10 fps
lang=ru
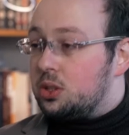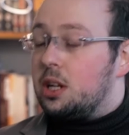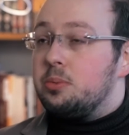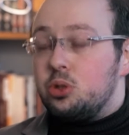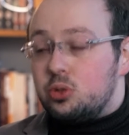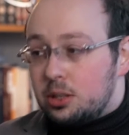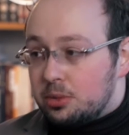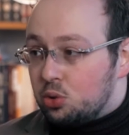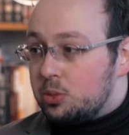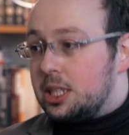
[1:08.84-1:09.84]
То есть она будет все
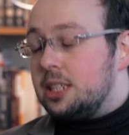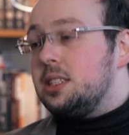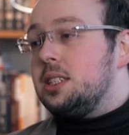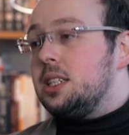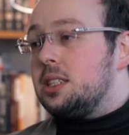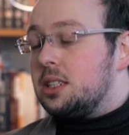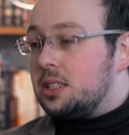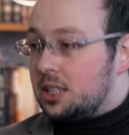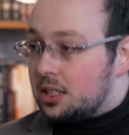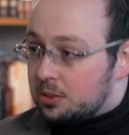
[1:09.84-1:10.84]
время думать о
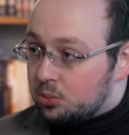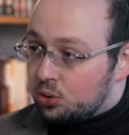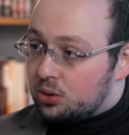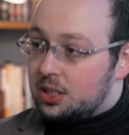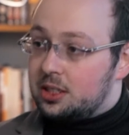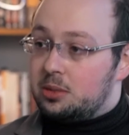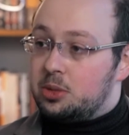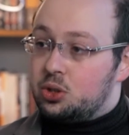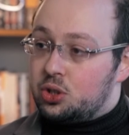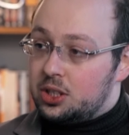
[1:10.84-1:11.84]
детях, дети будут
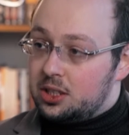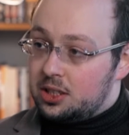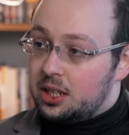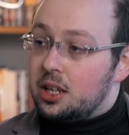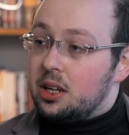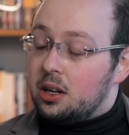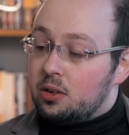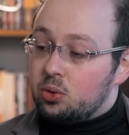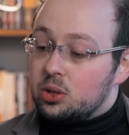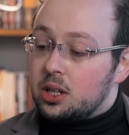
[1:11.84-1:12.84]
центром ее жизни.
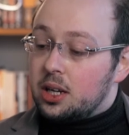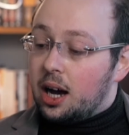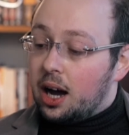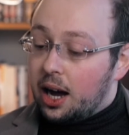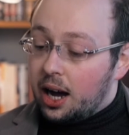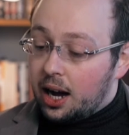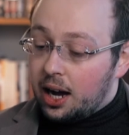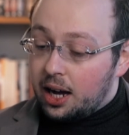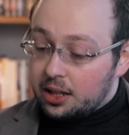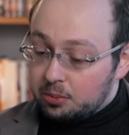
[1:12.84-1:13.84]
Вот
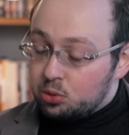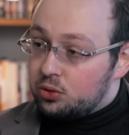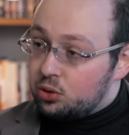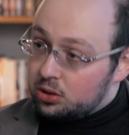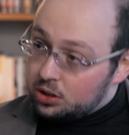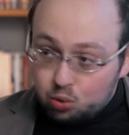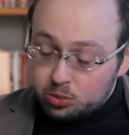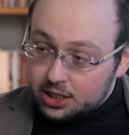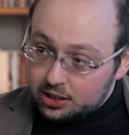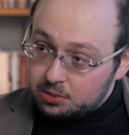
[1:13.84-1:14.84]
а она будет не
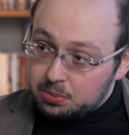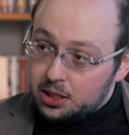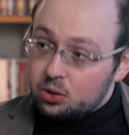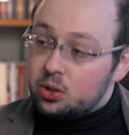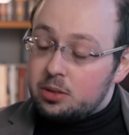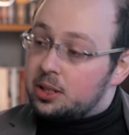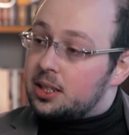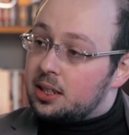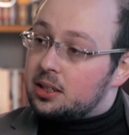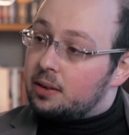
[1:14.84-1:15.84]
думать о себе, но
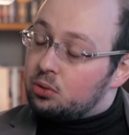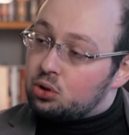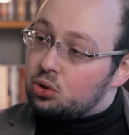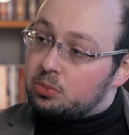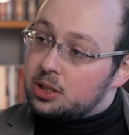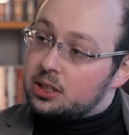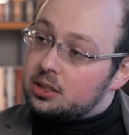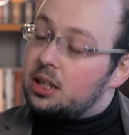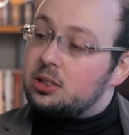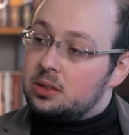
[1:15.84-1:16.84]
именно для того, чтобы не
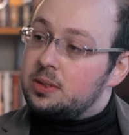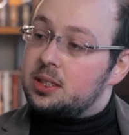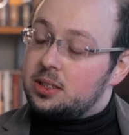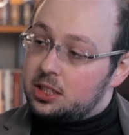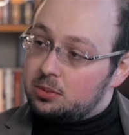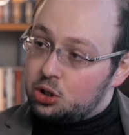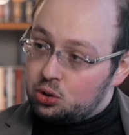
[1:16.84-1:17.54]
сталкиваться с этими